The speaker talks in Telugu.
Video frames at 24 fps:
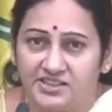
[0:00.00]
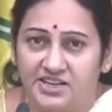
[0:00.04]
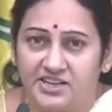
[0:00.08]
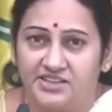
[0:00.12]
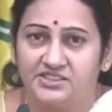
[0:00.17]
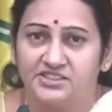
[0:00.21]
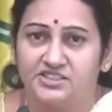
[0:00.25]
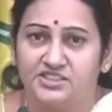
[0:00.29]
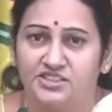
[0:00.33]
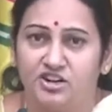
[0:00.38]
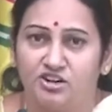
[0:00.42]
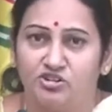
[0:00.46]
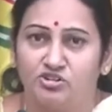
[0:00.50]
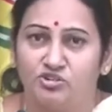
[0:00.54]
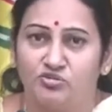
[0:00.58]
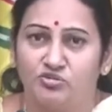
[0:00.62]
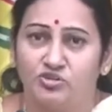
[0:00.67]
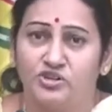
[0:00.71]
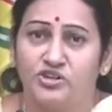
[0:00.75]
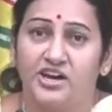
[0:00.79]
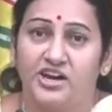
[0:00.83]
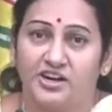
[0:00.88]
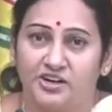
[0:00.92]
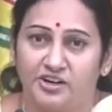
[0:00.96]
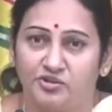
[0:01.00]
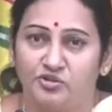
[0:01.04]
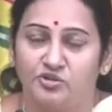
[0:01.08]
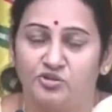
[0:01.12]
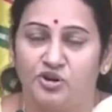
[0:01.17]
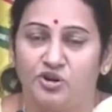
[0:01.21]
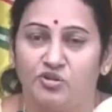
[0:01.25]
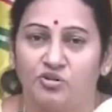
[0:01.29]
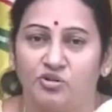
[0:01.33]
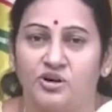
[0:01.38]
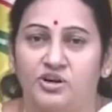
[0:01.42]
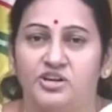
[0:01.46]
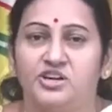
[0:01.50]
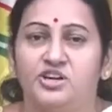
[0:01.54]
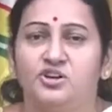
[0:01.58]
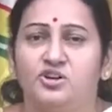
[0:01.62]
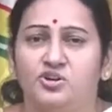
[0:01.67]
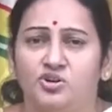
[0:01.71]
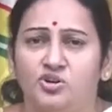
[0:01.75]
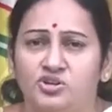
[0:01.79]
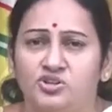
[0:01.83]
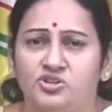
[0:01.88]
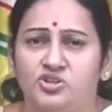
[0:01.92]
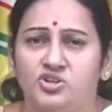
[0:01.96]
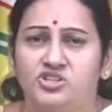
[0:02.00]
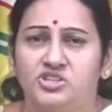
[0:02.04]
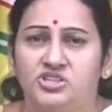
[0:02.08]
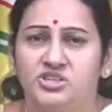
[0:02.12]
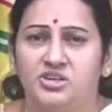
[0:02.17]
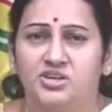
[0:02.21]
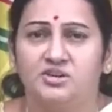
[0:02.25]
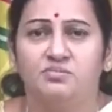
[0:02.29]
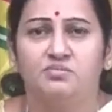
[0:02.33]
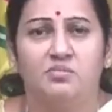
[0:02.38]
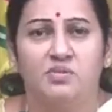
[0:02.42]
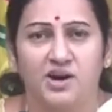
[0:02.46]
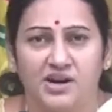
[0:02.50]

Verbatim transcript: ఏం చేస్తున్నావు నువ్వు ఎక్కడున్నావు ఈ రోజు వచ్చి